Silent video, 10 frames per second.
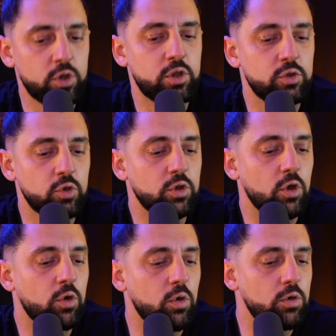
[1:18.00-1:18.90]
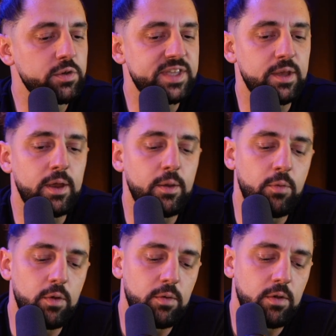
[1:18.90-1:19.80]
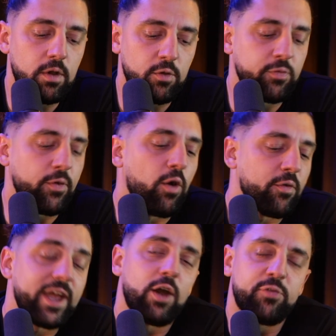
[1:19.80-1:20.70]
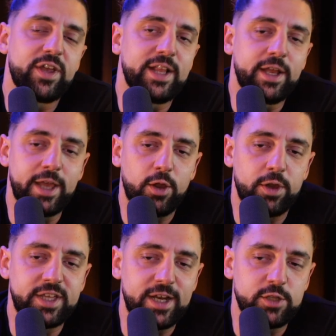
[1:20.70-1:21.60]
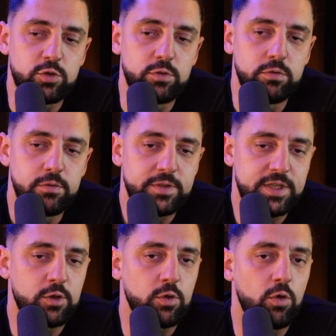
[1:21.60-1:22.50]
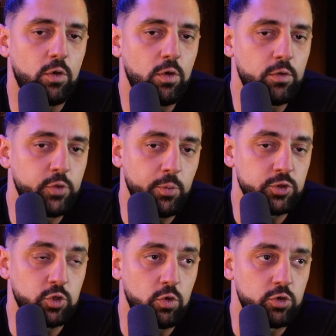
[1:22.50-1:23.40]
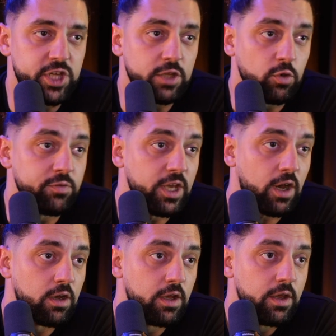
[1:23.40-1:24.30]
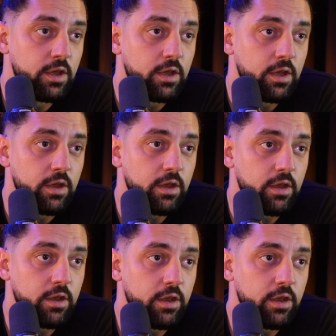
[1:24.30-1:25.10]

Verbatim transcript: Donc, donc en gros, c'est euh, en, vrai, en fait, l'erreur qu'il y a là-dessous, c'est qu'on euh, demande trop au chien de revenir. Absolument.